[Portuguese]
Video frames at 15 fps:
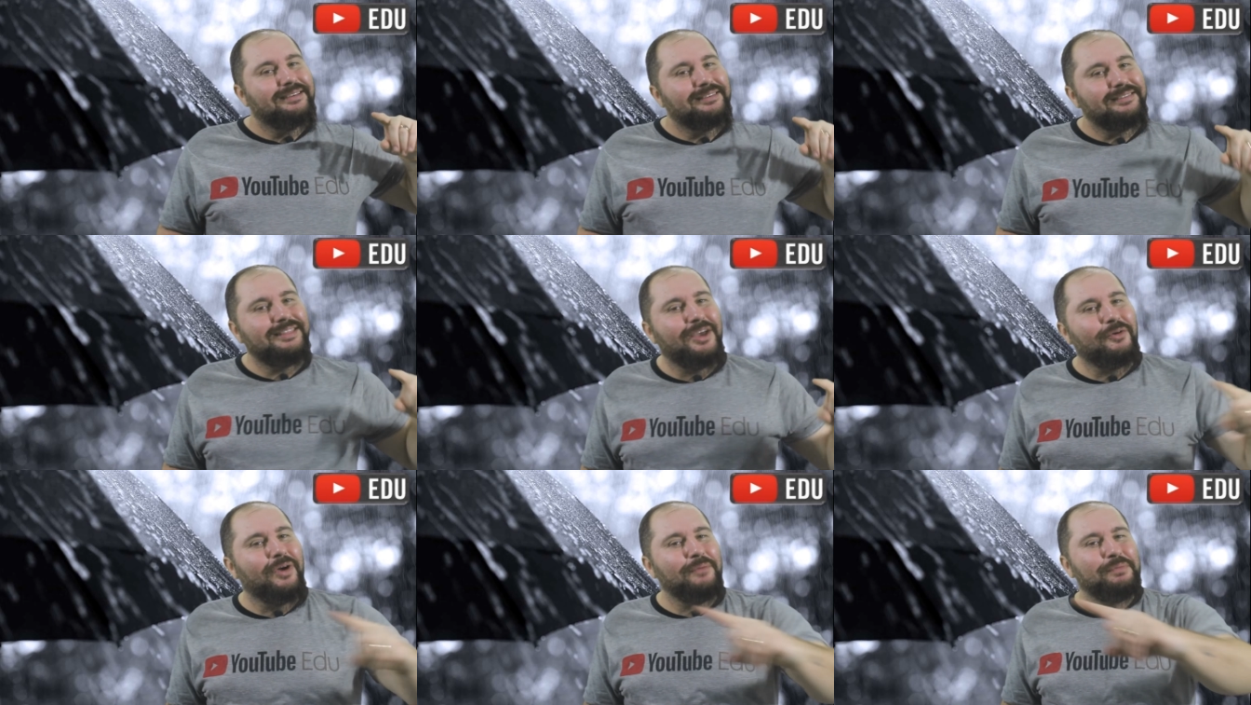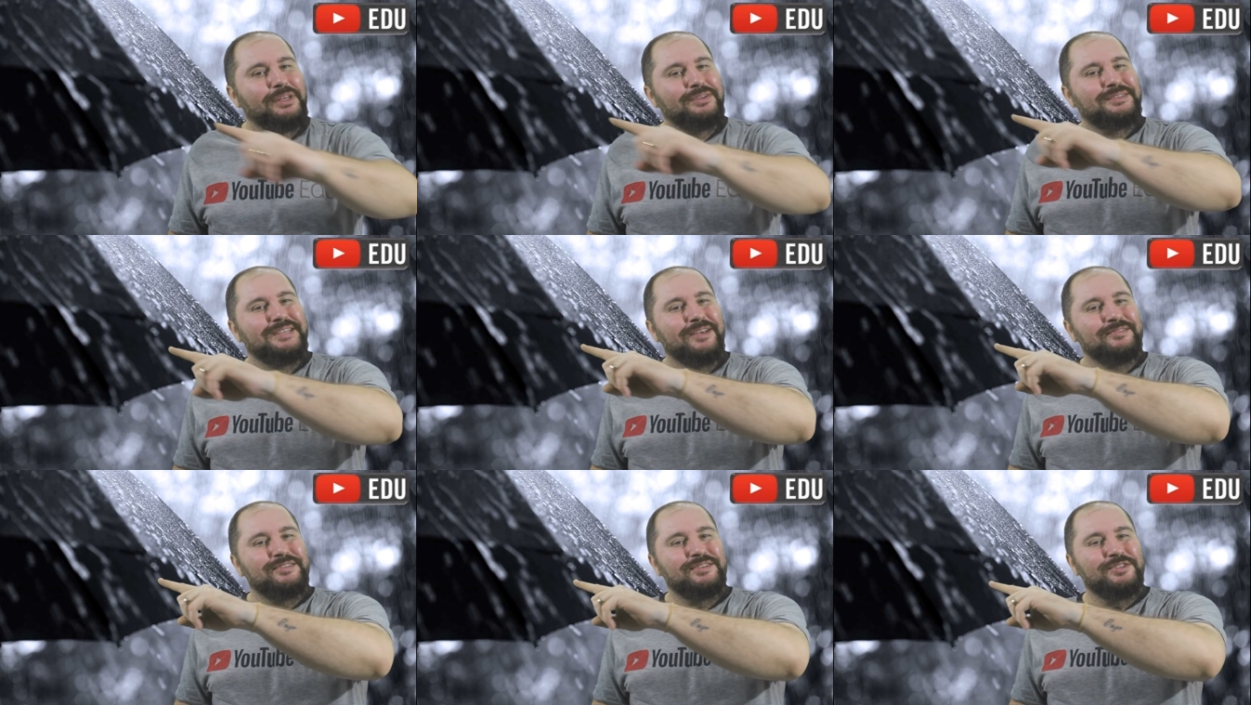dê um up nos
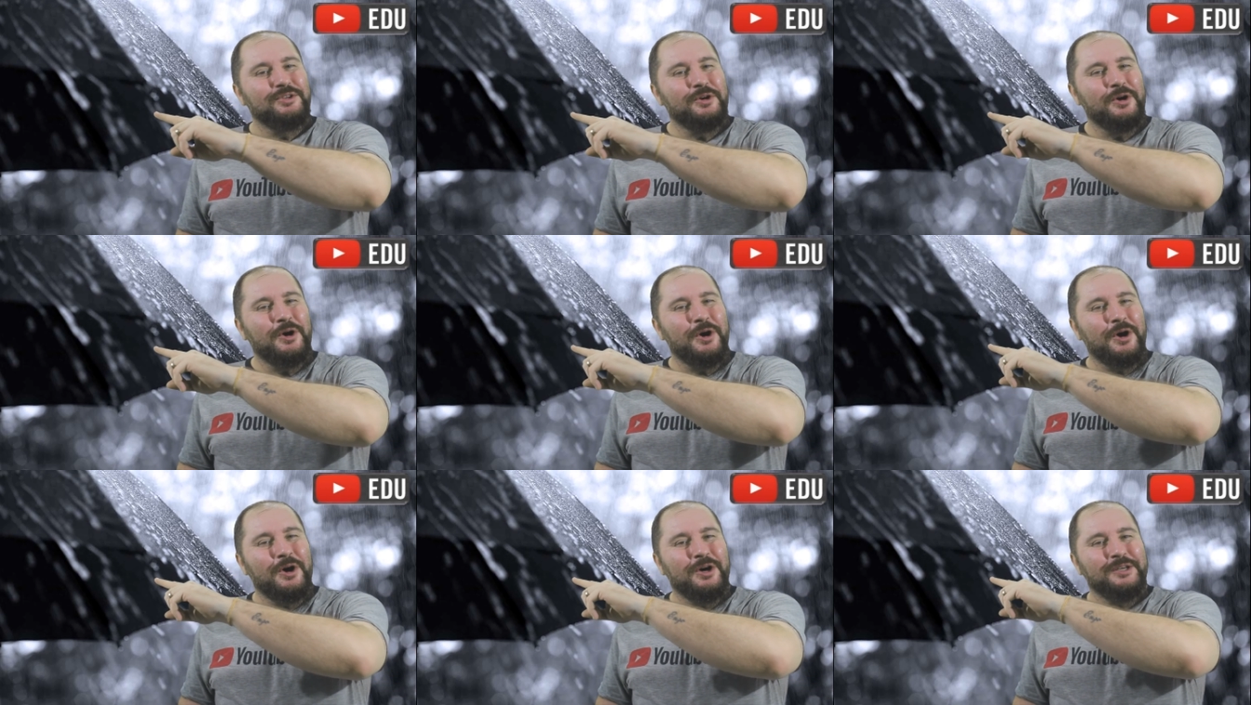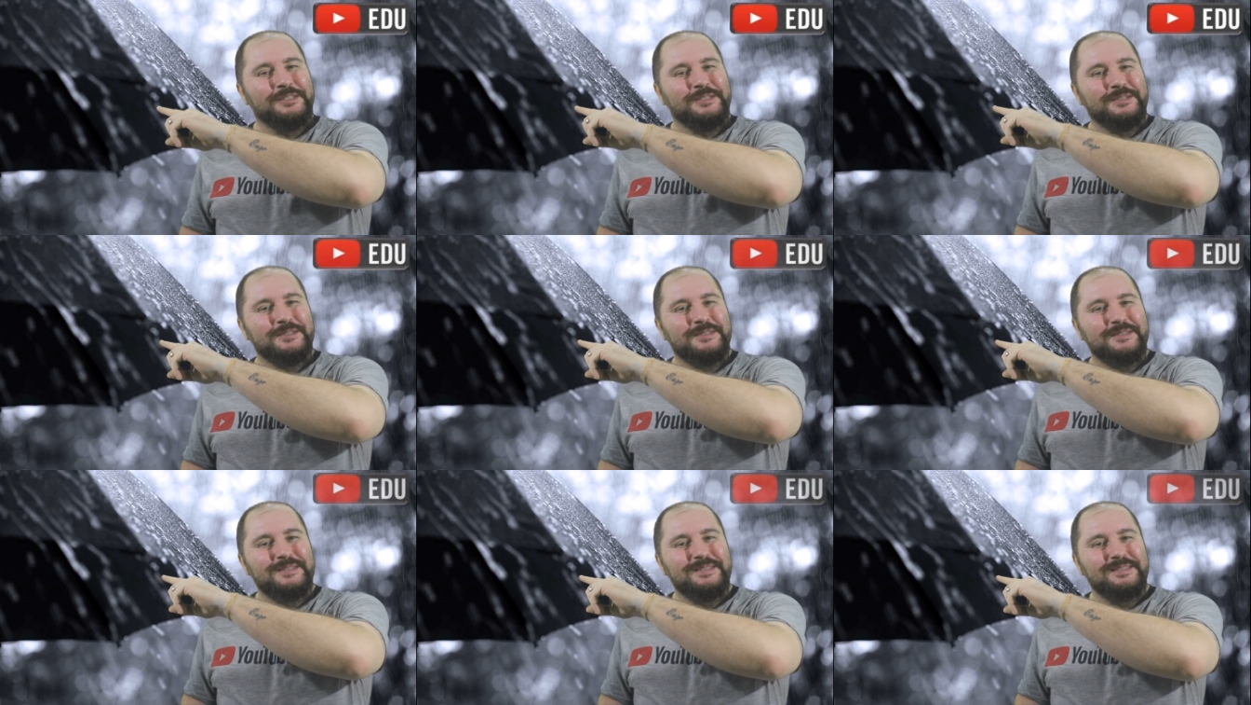seus
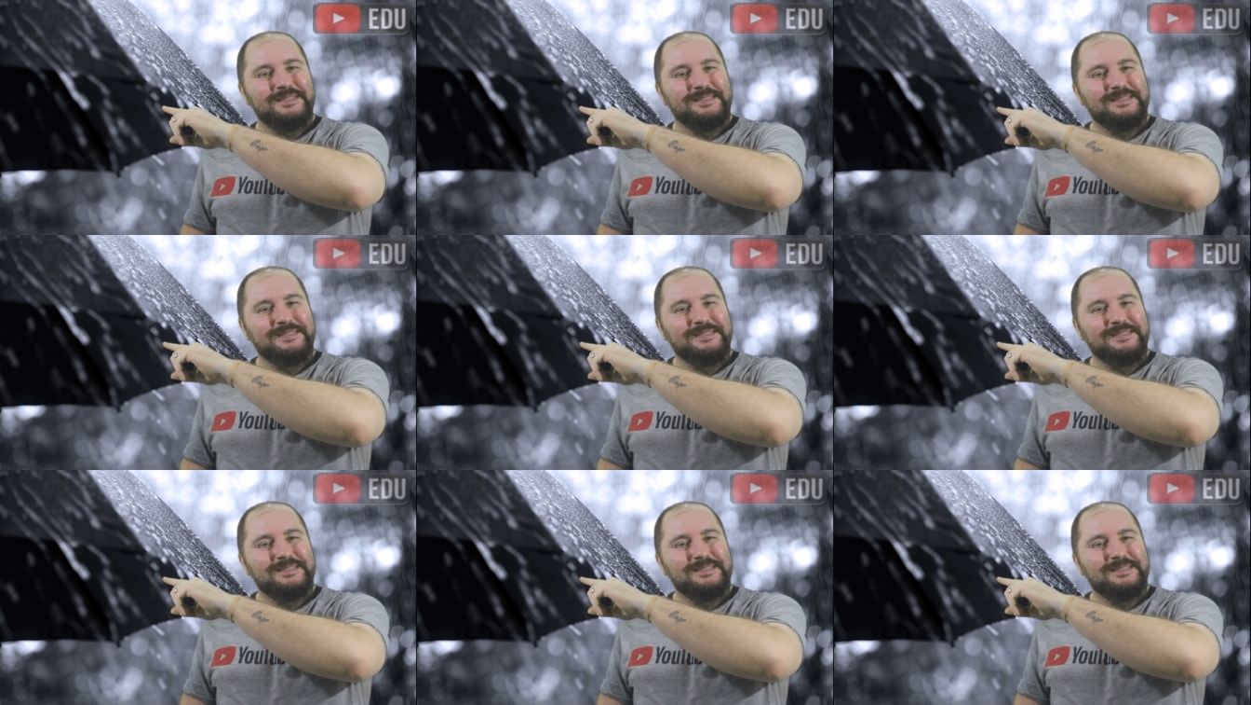estudos!